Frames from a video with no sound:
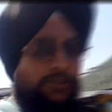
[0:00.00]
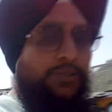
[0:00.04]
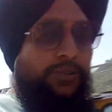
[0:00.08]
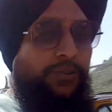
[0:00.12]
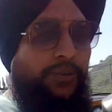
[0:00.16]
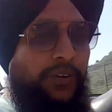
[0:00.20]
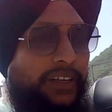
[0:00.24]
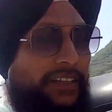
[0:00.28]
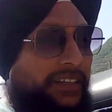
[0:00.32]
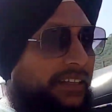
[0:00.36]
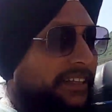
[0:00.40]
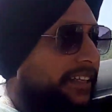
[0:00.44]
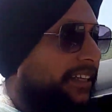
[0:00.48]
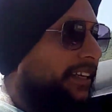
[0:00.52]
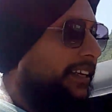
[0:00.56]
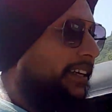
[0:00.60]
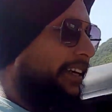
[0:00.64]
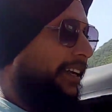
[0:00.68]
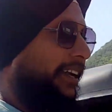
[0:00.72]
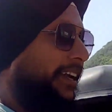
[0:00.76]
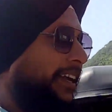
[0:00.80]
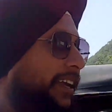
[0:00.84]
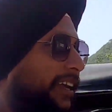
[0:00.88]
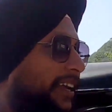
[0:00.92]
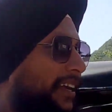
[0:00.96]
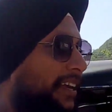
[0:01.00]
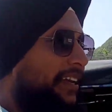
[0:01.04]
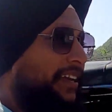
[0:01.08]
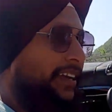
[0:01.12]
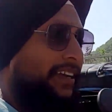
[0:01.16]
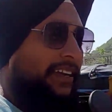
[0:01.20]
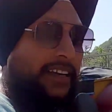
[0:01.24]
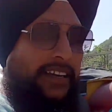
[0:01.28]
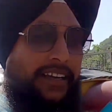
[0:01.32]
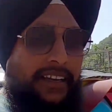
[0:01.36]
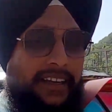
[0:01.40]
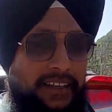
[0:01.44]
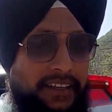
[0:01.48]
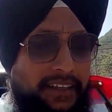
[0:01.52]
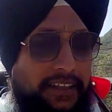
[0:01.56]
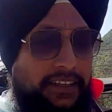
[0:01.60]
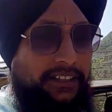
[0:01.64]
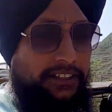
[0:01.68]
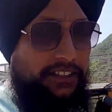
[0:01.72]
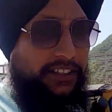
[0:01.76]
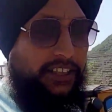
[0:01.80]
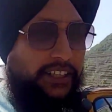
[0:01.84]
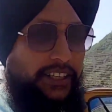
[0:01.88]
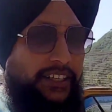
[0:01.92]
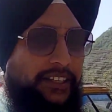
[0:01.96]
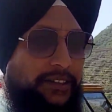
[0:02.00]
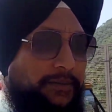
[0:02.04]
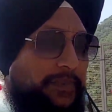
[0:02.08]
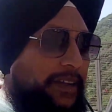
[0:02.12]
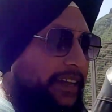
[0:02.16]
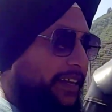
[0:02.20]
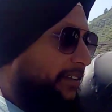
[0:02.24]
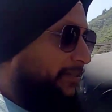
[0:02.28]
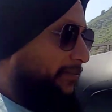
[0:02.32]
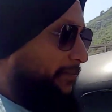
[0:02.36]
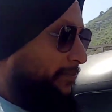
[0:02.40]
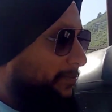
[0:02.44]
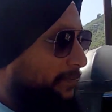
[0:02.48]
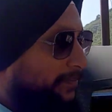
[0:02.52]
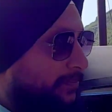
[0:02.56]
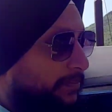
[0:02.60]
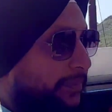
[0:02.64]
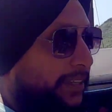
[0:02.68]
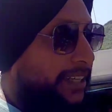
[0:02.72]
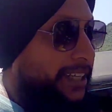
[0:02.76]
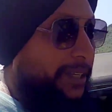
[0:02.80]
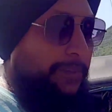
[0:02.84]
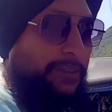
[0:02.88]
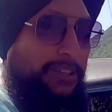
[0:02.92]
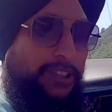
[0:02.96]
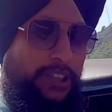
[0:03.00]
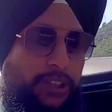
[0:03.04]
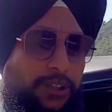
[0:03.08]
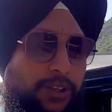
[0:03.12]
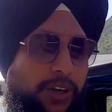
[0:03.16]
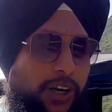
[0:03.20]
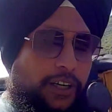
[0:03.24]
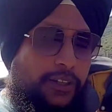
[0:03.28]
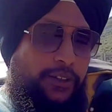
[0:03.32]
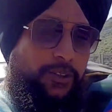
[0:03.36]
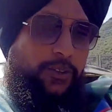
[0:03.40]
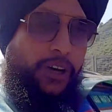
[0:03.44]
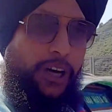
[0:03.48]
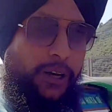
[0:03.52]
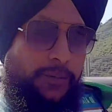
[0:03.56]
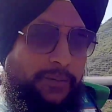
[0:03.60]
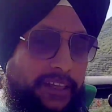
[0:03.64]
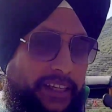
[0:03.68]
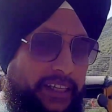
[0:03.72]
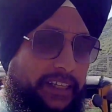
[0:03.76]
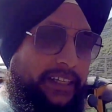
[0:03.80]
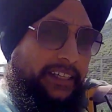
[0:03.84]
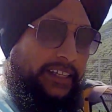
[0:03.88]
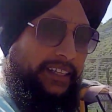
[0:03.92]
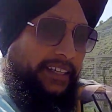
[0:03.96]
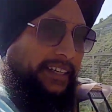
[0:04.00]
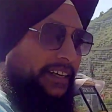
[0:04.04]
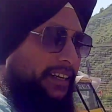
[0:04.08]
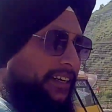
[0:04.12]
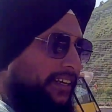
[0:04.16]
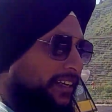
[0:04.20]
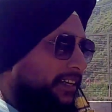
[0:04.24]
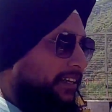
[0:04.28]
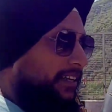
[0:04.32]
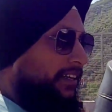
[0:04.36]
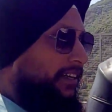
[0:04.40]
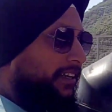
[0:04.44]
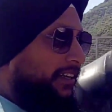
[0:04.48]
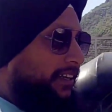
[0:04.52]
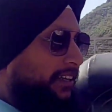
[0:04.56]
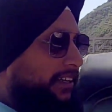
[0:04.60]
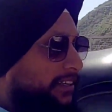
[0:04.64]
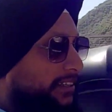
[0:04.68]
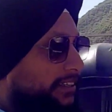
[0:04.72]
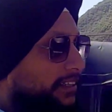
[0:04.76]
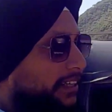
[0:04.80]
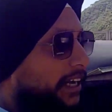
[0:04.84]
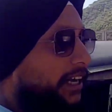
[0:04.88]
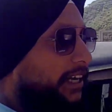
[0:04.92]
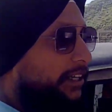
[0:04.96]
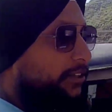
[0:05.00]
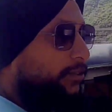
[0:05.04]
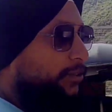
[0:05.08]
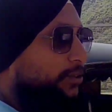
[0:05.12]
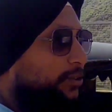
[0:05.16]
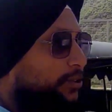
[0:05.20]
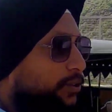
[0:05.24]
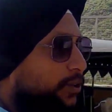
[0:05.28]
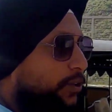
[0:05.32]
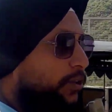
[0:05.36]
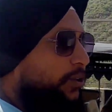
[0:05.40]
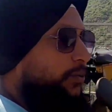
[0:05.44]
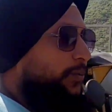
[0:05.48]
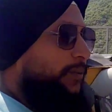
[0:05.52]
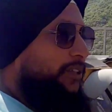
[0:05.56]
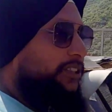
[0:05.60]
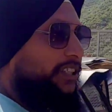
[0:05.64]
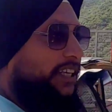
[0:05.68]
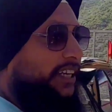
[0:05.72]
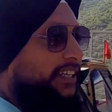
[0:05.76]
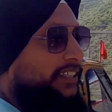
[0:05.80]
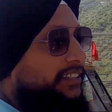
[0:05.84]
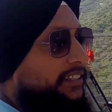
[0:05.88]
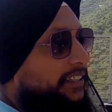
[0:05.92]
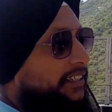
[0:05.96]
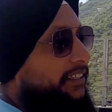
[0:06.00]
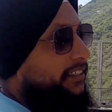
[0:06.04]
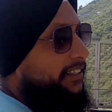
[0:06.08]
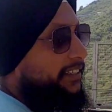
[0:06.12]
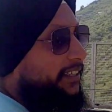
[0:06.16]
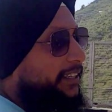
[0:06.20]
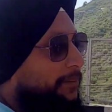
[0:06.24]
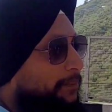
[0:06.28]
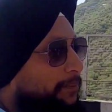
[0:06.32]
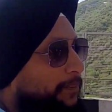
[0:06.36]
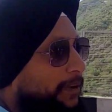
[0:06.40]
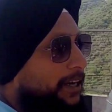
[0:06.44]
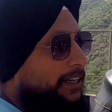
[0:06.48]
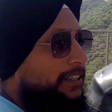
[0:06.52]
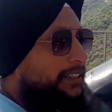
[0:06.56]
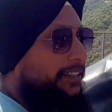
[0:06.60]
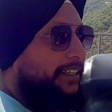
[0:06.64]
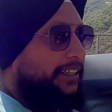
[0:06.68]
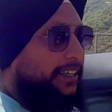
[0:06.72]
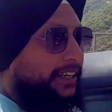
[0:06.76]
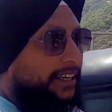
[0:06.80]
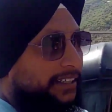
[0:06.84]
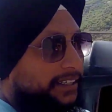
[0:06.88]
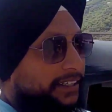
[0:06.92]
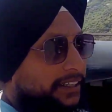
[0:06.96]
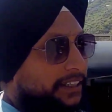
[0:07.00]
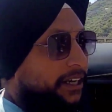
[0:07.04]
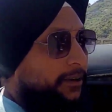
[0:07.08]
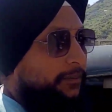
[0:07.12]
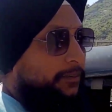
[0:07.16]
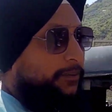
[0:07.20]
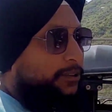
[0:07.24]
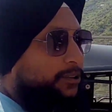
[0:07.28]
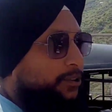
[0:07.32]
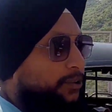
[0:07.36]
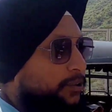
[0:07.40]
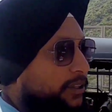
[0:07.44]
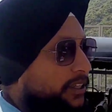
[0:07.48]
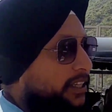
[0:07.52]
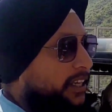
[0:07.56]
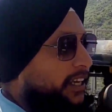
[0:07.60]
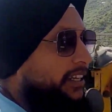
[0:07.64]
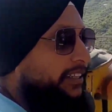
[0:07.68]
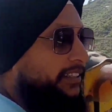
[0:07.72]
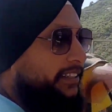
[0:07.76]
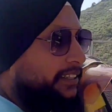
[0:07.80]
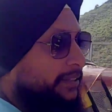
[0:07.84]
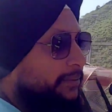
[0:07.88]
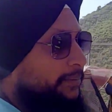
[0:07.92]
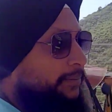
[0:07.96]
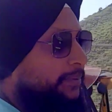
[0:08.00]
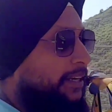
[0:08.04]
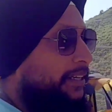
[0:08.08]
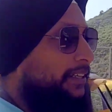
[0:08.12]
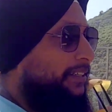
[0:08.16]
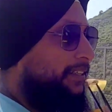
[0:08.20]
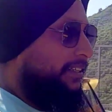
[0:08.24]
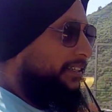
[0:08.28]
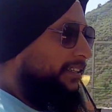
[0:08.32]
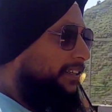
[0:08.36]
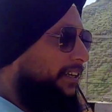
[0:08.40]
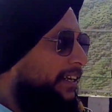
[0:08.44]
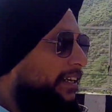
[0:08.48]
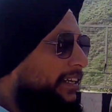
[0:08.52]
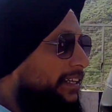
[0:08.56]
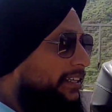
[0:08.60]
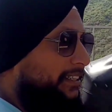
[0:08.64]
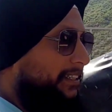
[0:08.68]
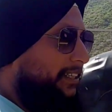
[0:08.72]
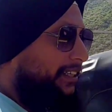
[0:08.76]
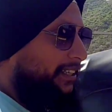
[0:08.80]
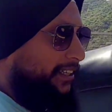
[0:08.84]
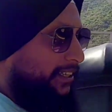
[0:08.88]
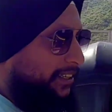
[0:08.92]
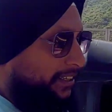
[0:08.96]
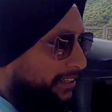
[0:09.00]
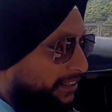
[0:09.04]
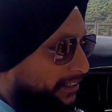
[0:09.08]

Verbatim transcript: तो शुरुआती चरण में मेरे पीछे जो ऑटो आप देख रहे हैं ये ऑटो सौ रुपये चार्ज करते हैं बाण गंगा तक आपको छोड़ के आते हैं बाण गंगा एक